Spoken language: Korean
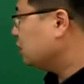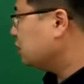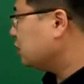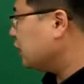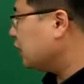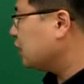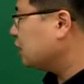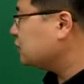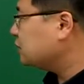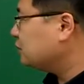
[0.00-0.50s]

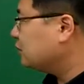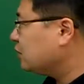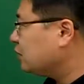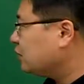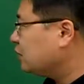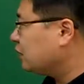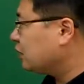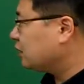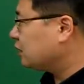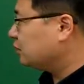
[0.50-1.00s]
얘가 증명하는
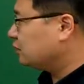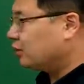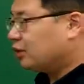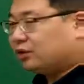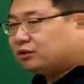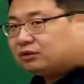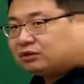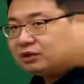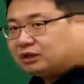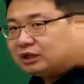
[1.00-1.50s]
게 아니라
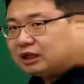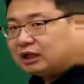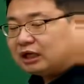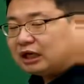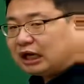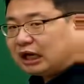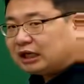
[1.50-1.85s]
뭐예요? 얘가